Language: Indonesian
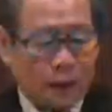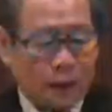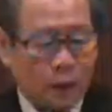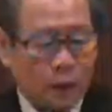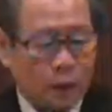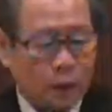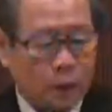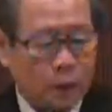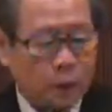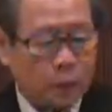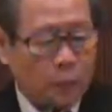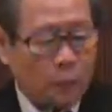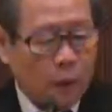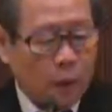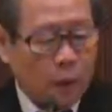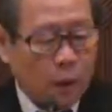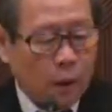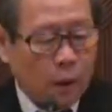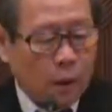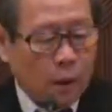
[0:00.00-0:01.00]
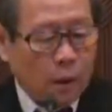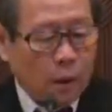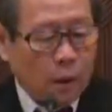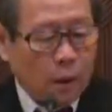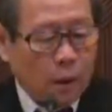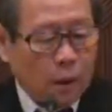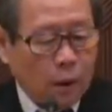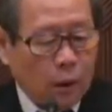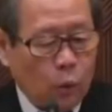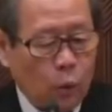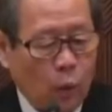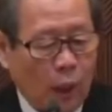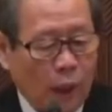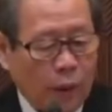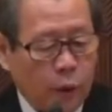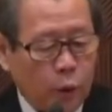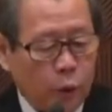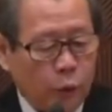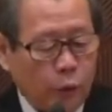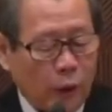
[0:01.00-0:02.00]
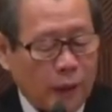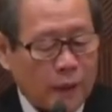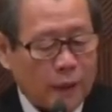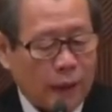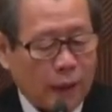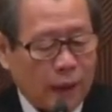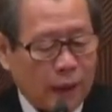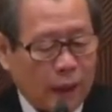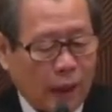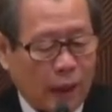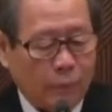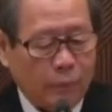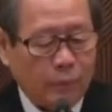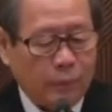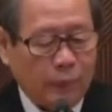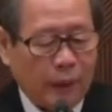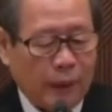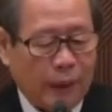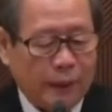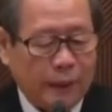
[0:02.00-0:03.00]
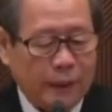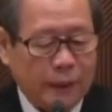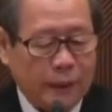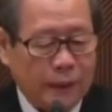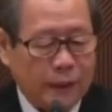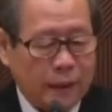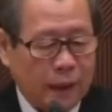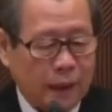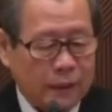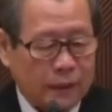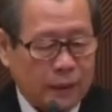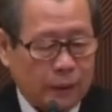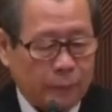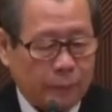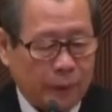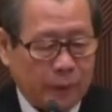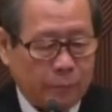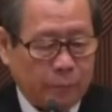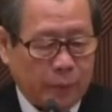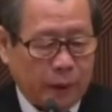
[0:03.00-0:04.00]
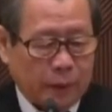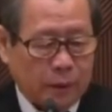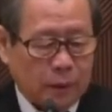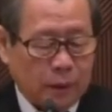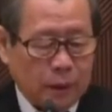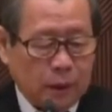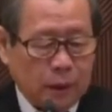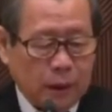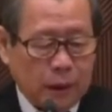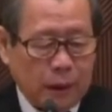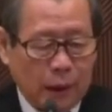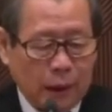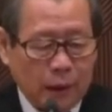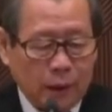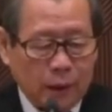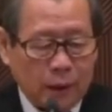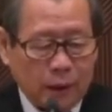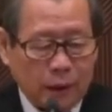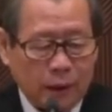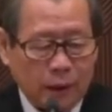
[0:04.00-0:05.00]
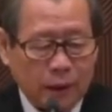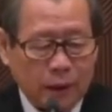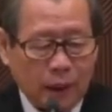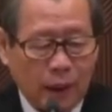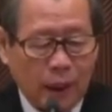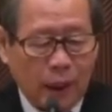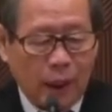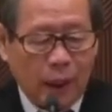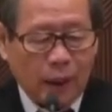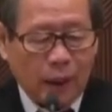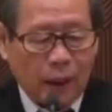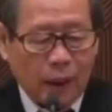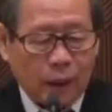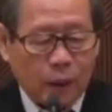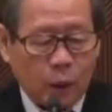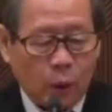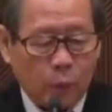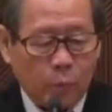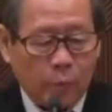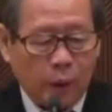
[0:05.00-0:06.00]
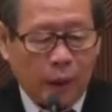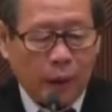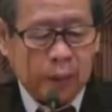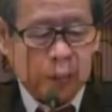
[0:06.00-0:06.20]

dahulu. Wahyu pasal 6 ayat 3 sampai 4. Dan ketika anak domba